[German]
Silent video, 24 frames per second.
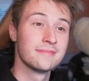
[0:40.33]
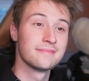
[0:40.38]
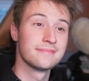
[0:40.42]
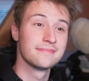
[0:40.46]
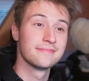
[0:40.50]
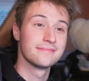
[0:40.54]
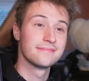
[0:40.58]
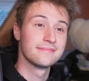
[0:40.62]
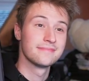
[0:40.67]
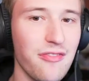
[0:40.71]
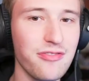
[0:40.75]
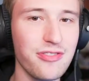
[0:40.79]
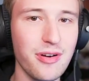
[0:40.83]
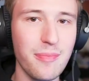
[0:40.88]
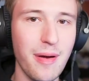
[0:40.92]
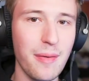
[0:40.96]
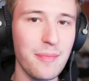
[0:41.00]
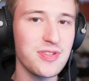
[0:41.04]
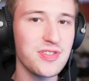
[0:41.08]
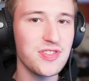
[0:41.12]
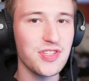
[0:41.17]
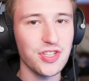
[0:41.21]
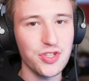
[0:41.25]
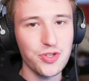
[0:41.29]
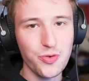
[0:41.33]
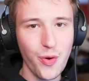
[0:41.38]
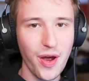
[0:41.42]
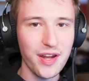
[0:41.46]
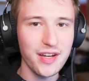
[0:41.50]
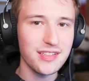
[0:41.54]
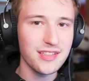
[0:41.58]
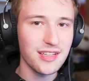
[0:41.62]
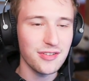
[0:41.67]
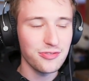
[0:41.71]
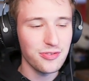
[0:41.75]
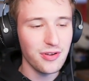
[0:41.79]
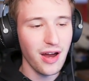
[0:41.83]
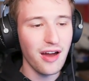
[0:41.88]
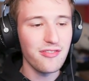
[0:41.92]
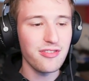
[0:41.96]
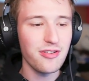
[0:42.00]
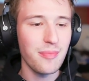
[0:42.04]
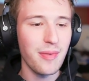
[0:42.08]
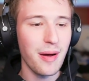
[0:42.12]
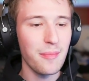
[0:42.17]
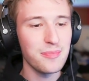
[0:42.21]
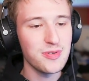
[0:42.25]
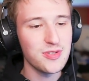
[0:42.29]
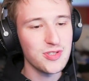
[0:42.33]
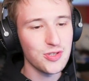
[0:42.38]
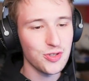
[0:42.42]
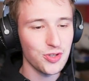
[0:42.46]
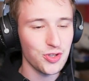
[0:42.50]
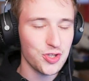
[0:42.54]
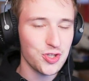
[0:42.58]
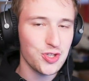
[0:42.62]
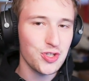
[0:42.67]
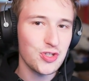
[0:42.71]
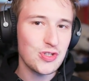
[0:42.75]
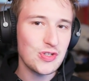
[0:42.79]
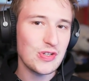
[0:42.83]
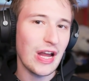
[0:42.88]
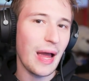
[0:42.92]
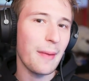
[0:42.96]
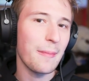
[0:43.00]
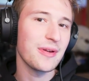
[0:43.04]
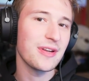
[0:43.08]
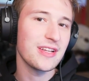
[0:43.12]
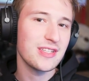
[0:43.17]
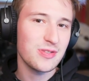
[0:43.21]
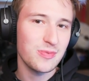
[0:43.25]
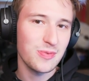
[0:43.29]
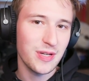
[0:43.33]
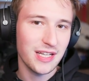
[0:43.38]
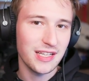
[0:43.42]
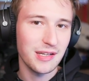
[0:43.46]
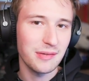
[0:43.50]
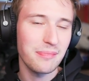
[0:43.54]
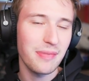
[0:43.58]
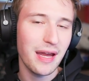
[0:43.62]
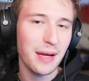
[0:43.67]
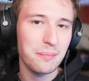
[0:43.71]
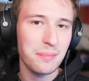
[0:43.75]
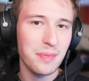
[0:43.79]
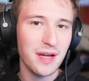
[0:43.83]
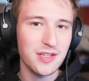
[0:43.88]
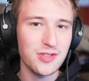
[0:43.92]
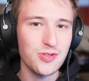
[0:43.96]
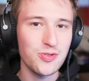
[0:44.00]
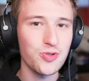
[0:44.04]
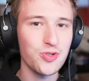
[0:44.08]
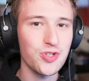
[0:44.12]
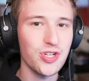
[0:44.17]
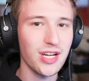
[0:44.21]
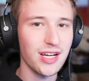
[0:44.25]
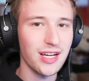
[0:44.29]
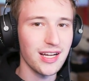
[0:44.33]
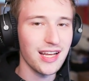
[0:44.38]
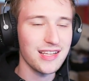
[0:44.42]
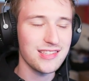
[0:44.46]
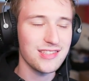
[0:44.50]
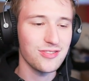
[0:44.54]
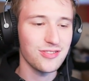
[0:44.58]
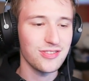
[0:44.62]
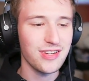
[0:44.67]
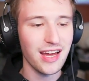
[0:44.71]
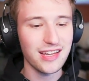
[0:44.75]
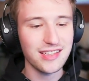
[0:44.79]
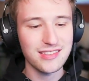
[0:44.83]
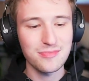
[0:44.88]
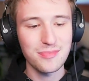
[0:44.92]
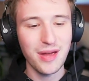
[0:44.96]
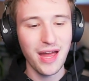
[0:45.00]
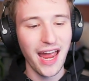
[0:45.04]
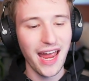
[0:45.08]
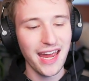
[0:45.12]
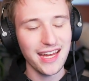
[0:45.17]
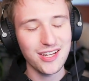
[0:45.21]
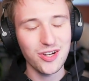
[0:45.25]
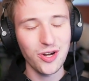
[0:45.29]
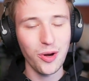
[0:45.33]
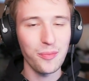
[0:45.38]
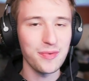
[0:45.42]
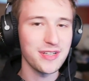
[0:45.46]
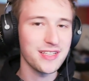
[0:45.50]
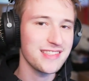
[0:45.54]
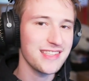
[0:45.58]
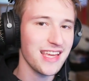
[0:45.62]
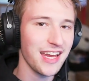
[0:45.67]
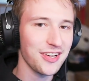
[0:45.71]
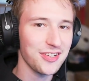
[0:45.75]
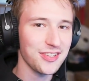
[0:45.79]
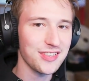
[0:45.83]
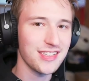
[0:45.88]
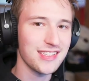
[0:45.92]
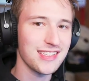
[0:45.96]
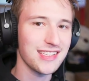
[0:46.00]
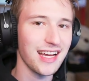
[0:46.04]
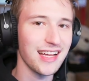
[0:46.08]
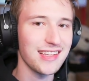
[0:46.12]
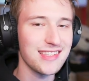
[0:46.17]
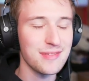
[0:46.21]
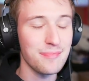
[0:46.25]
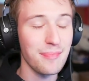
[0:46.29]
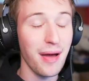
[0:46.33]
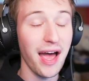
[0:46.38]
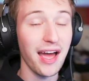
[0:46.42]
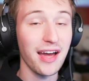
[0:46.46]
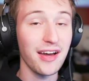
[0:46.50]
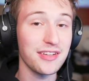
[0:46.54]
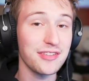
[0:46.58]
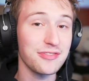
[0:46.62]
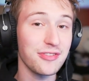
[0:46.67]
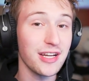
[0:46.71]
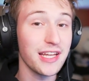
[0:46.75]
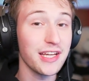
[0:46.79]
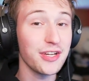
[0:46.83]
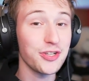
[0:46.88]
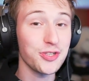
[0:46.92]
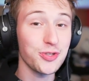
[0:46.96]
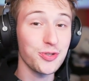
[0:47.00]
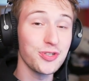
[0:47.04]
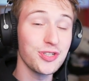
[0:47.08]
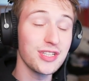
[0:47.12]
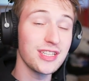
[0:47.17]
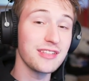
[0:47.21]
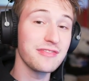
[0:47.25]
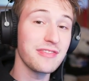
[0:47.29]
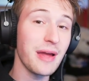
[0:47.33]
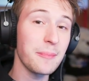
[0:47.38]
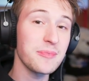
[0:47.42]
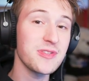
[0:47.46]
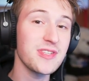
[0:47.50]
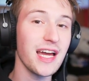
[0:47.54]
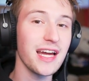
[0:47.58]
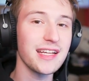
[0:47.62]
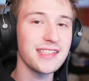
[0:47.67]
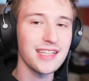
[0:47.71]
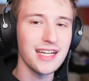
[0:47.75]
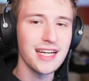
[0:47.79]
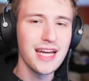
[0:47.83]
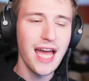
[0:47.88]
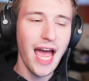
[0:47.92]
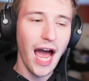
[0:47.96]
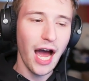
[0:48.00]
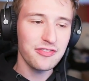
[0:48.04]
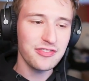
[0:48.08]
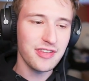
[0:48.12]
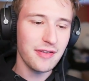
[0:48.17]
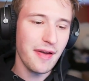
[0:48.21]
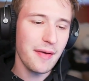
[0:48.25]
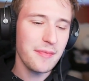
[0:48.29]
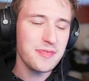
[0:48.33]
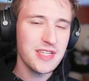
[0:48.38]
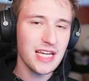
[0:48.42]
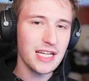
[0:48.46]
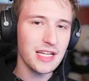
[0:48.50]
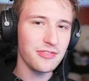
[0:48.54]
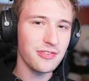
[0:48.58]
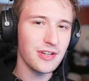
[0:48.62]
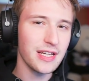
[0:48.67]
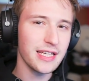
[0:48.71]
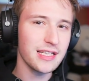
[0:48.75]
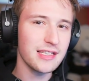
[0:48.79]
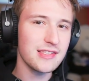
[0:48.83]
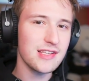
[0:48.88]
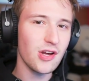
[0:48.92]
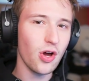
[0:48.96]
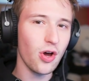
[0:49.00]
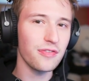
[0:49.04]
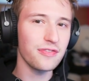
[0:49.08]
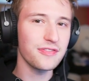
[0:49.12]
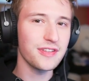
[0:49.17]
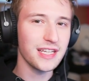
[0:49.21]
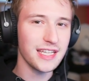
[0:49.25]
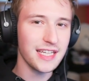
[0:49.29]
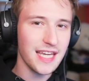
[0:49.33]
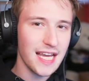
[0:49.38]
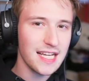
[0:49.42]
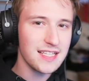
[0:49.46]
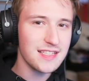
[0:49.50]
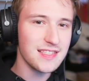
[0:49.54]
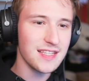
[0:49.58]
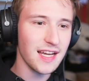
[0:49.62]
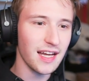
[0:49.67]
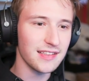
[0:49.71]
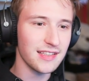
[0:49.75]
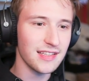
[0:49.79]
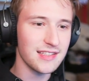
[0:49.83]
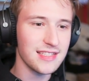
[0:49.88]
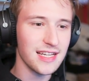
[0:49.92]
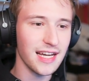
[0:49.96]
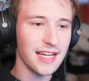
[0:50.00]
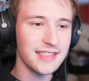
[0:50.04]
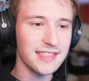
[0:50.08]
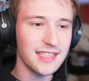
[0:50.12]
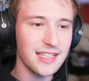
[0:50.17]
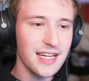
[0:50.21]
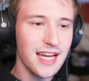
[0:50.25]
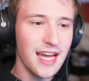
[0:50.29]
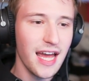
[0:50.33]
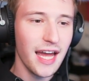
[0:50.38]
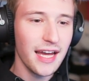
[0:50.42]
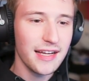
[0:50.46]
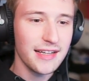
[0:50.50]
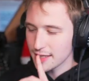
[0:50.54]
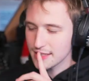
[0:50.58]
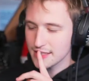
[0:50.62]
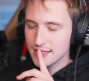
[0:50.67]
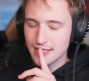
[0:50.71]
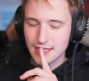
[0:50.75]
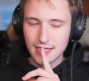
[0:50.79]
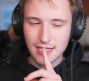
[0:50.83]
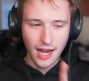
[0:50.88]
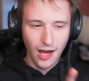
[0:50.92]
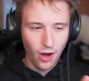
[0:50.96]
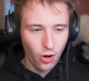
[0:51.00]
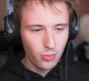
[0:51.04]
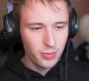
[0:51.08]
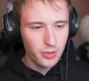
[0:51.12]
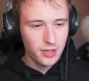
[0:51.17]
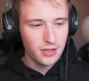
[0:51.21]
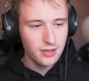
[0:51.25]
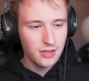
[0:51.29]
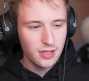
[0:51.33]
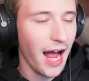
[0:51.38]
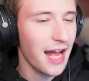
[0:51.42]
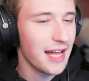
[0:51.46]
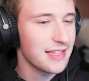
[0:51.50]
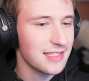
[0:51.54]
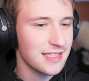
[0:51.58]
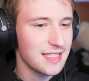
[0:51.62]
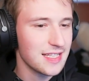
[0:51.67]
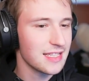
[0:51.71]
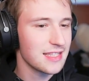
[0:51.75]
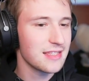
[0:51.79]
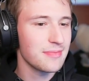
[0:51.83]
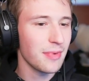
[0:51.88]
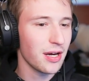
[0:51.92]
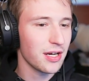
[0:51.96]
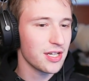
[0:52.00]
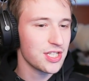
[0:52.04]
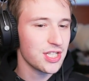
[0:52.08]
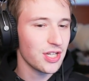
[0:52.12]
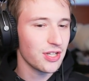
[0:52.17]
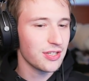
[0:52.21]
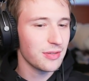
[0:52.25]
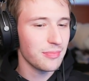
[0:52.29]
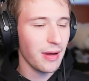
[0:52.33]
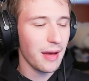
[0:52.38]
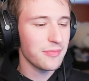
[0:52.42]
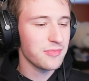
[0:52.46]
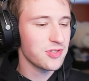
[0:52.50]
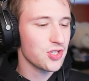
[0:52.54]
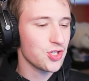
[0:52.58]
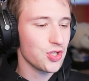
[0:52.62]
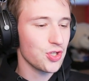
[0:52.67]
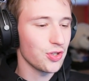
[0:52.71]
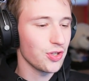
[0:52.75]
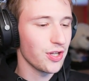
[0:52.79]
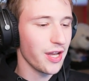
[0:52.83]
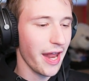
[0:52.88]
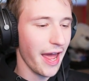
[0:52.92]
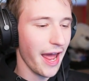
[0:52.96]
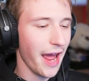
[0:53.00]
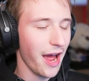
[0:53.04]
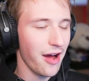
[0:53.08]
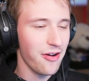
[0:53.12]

gebe den einfach mal ein bisschen Credit dafür, einfach mal ein bisschen Unterstützung, habe mir deswegen den Backpack zuschicken lassen und dachte mir, hey komm, ich zeige euch das Ganze mal. Ich verlinke euch unten die Webseite. Auf der Webseite verlinken sie auch auf eine Kickstarter-Seite. Ich glaube, als ich das letzte Mal geschaut habe, haben sie schon